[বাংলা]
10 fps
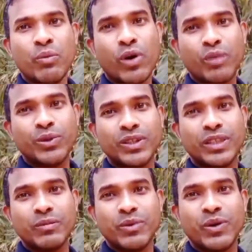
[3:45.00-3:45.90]

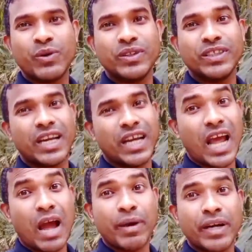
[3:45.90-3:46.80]
পরবর্তীতে মনে করেন যে
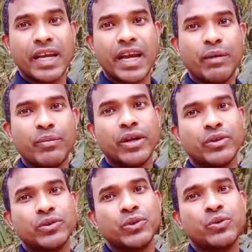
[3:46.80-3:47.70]
আবার নিয়ে হেরা পরে
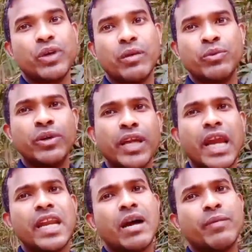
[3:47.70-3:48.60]
কিন্তু ঘুরাইব
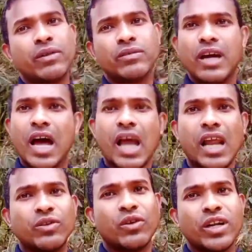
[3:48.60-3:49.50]
এইটা আবার আর
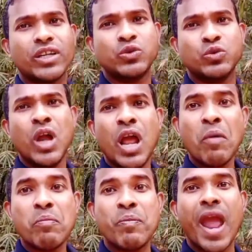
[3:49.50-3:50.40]
এক ধরনের কিছু
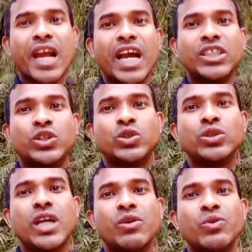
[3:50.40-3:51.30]

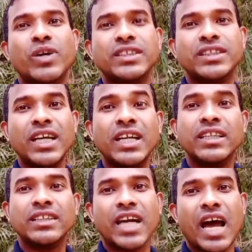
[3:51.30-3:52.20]
ব্যাখ্যাচ্ছতা লোক আছে
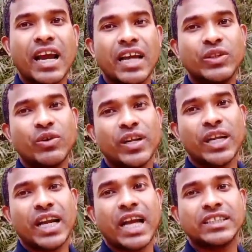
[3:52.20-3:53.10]
তারা এই
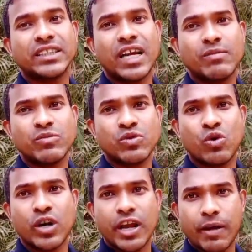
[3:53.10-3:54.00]
ধরনের কাজ কাম
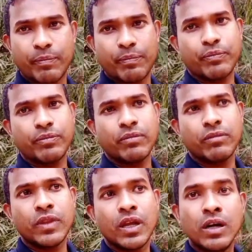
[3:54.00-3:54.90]
করে
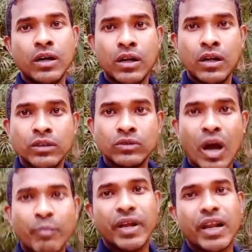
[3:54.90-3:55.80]
তো
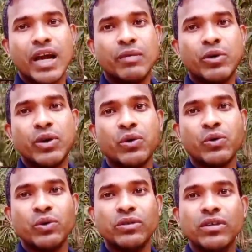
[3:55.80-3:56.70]
আপনারা মনে
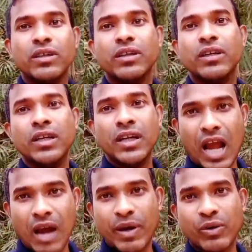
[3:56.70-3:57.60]
করুন
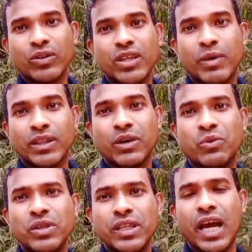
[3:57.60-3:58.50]
আমার কথাবার্তা
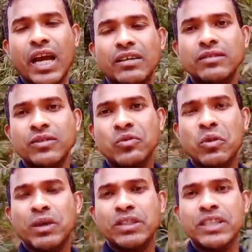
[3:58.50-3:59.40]
হুন্যা
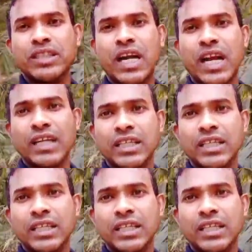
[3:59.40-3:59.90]
কবেন যে ছেলেটা